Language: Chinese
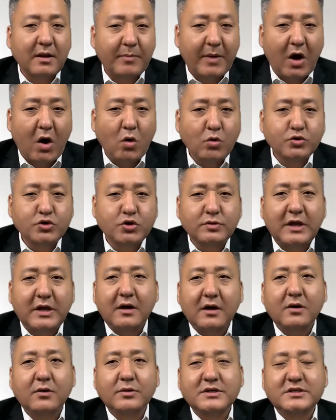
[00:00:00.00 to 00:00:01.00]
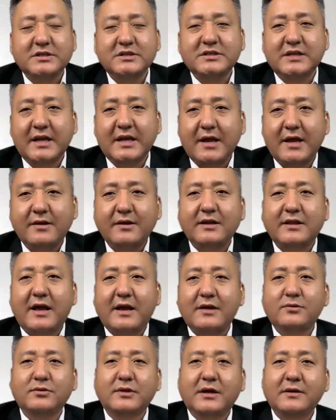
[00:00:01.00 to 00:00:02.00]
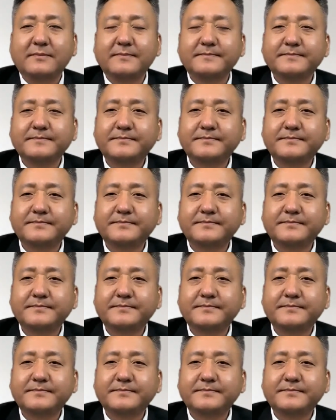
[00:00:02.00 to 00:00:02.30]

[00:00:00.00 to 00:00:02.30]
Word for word: 那么欧洲呢，会是怎样一个态度呢？